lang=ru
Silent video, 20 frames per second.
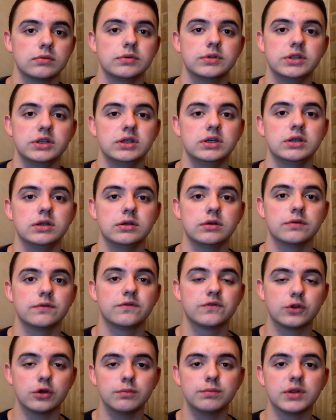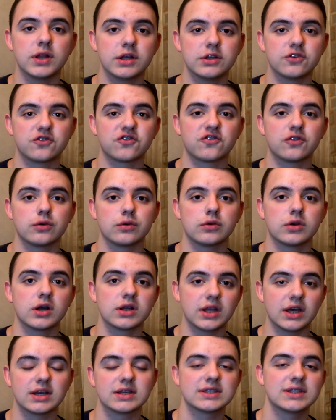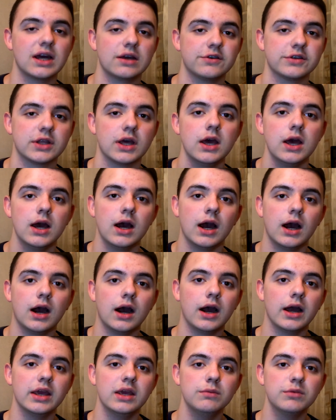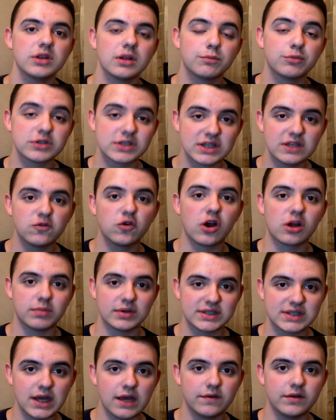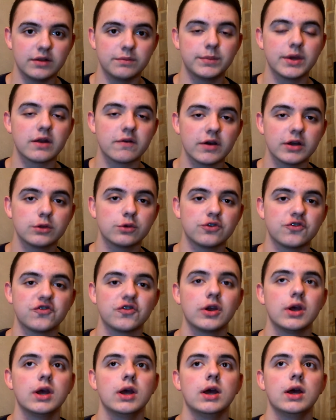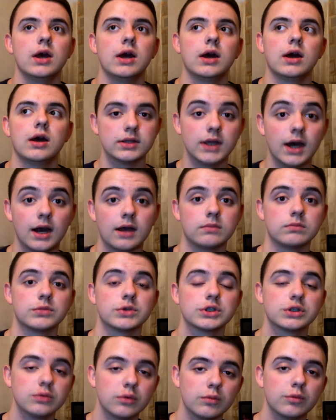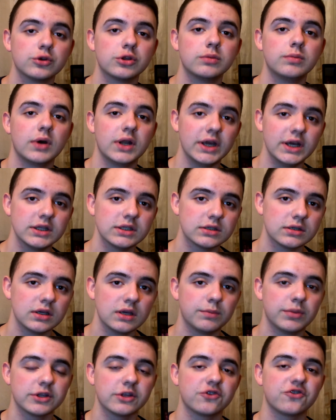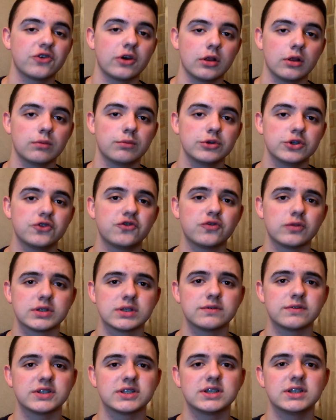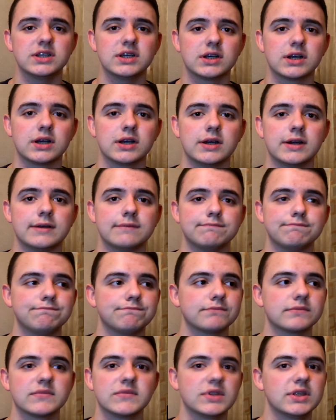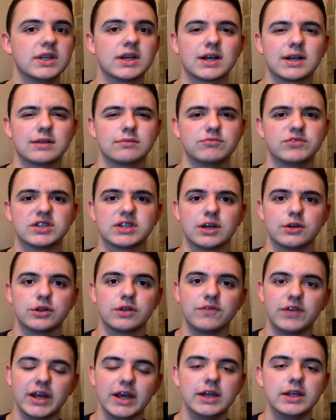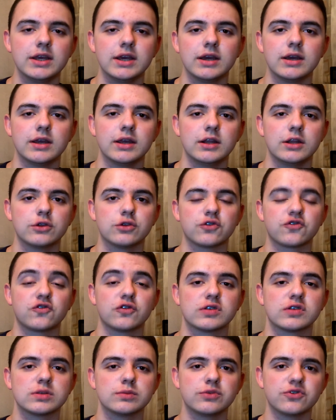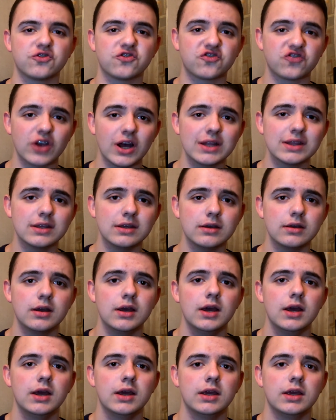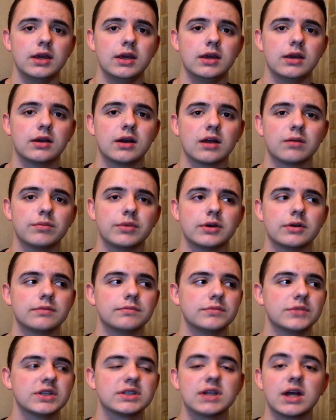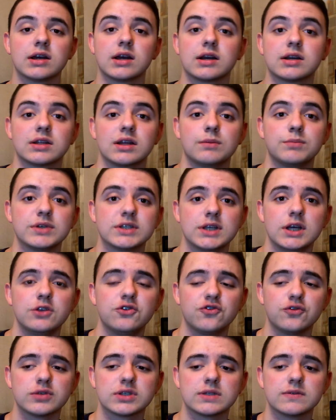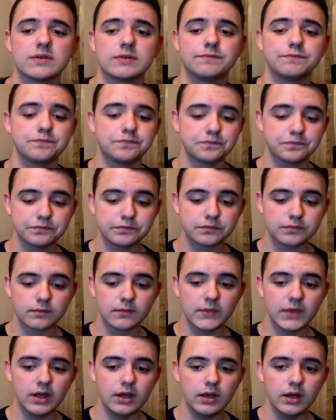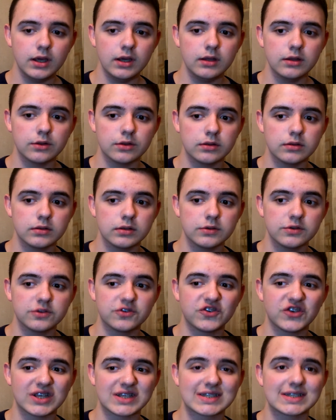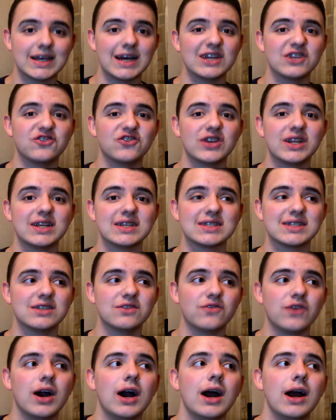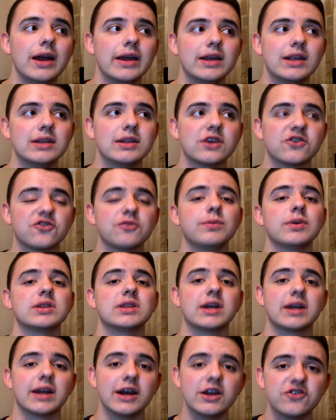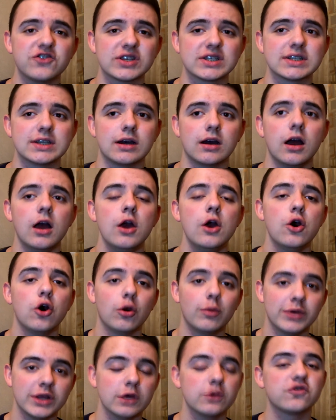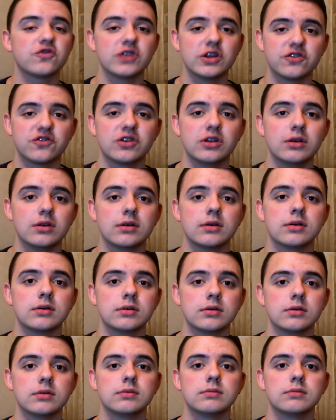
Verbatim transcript: Не в том плане, что когда их ставят, а именно после того, как поставили, первая ночь. Да, зубы будут болеть, и поначалу будет чувствоваться некое, некое, не знаю, давление, или то, зубы сжаты, и как бы, не знаю, как это описать чувство. И часа через два или даже полтора часа у меня уже начали